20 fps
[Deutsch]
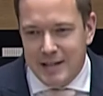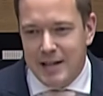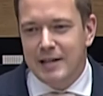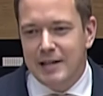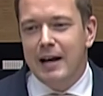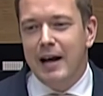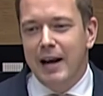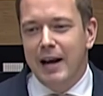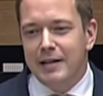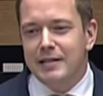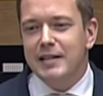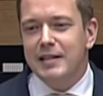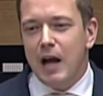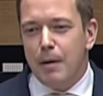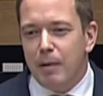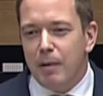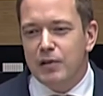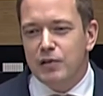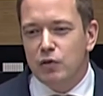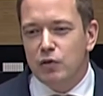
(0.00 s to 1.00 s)
Es hinterlässt
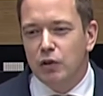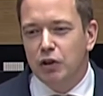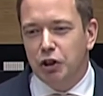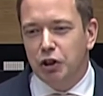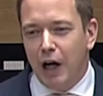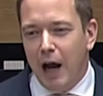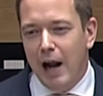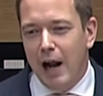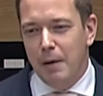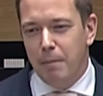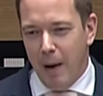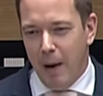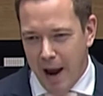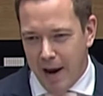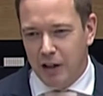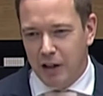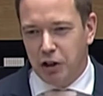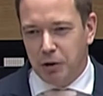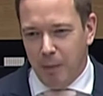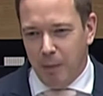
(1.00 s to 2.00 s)
aber so einen schalen
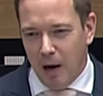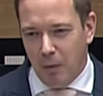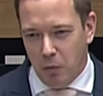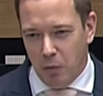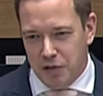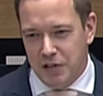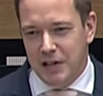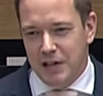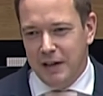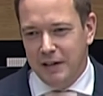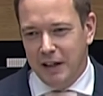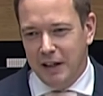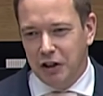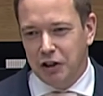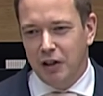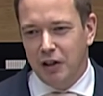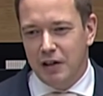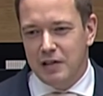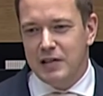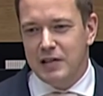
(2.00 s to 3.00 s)
Beigeschmack, muss ich an der
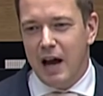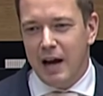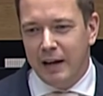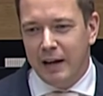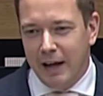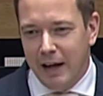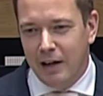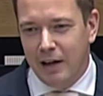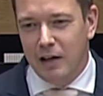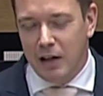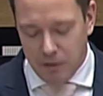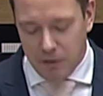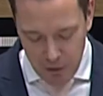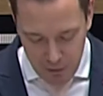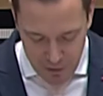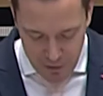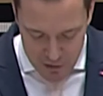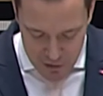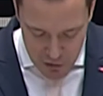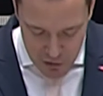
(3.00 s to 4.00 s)
Stelle sagen, ähnlich
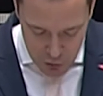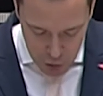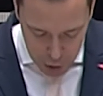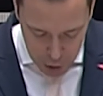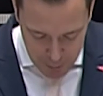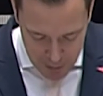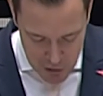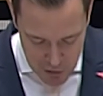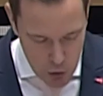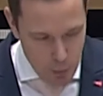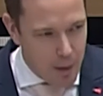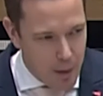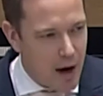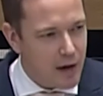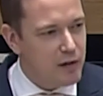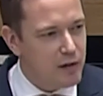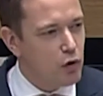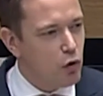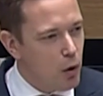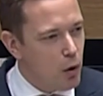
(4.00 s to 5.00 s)
wie wenn Sie zu spät zur
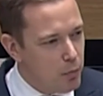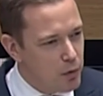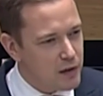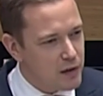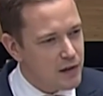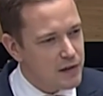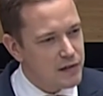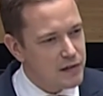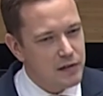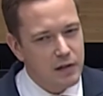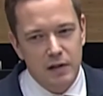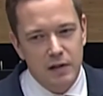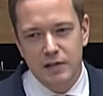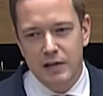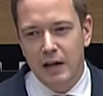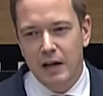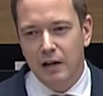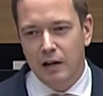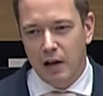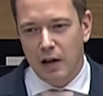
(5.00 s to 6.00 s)
Party kommen und das äh,
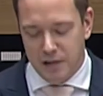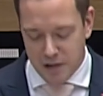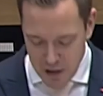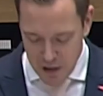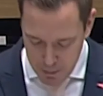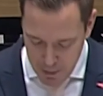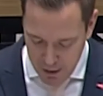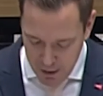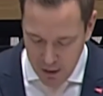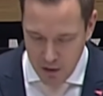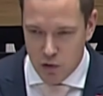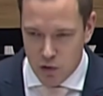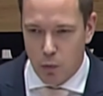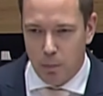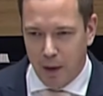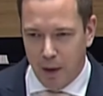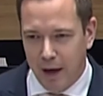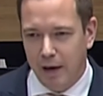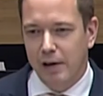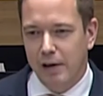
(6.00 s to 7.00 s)
Sektglas nicht mehr ganz
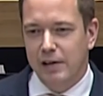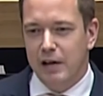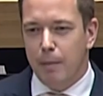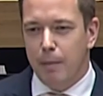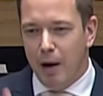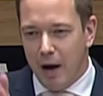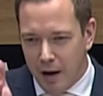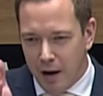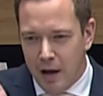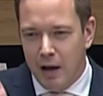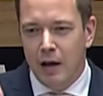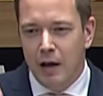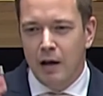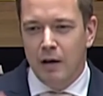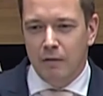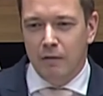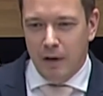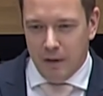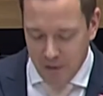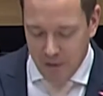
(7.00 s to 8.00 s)
so prickelt. Aber
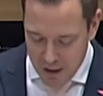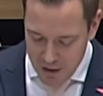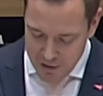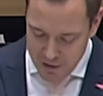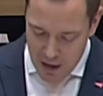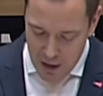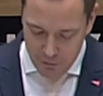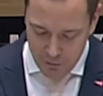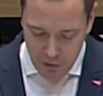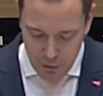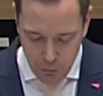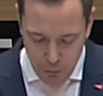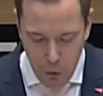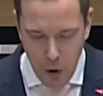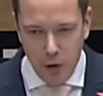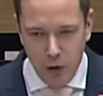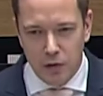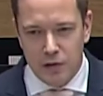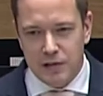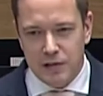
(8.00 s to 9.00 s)
wie gesagt, wir
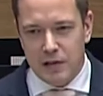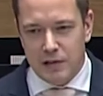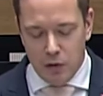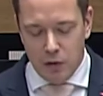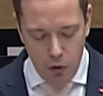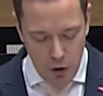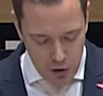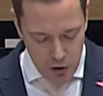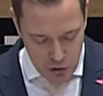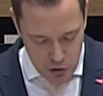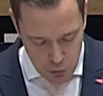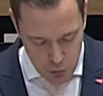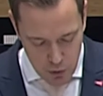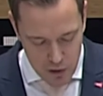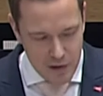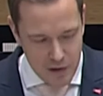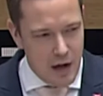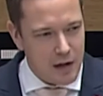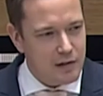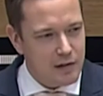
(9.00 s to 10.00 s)
freuen uns, dass Sie heute
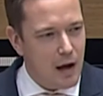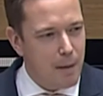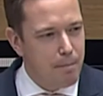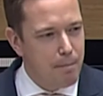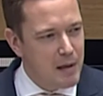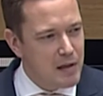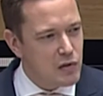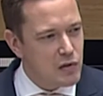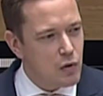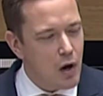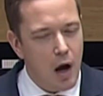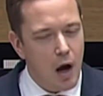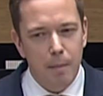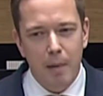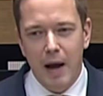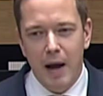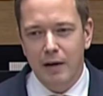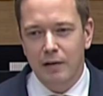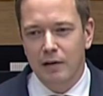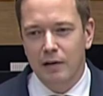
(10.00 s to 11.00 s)
zugesagt haben,
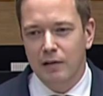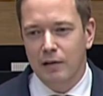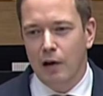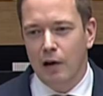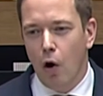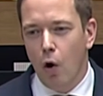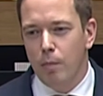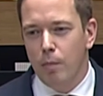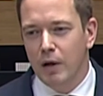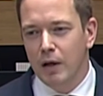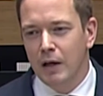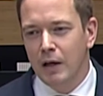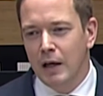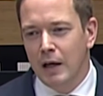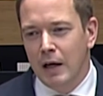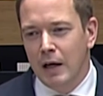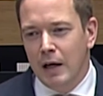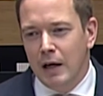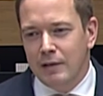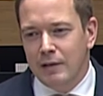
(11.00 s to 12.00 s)
mitzuarbeiten. Ich glaube,
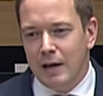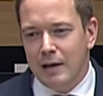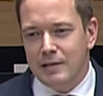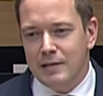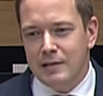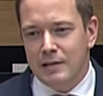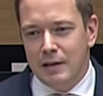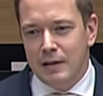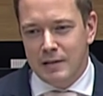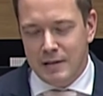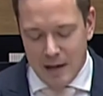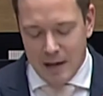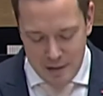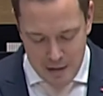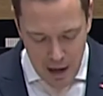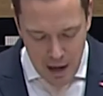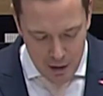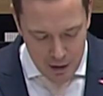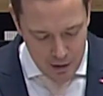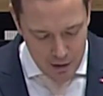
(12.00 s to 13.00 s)
das ist der
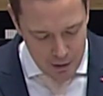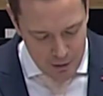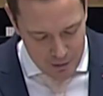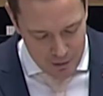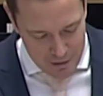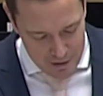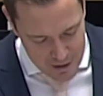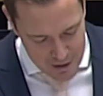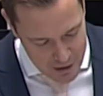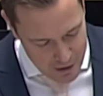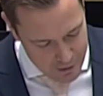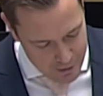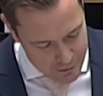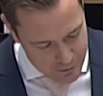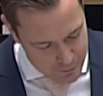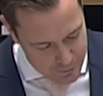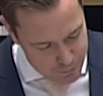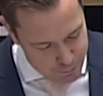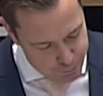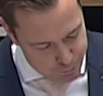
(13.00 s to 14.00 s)
Sache
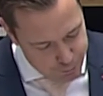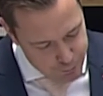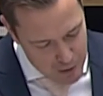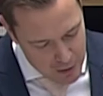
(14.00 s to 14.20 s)
dienlich.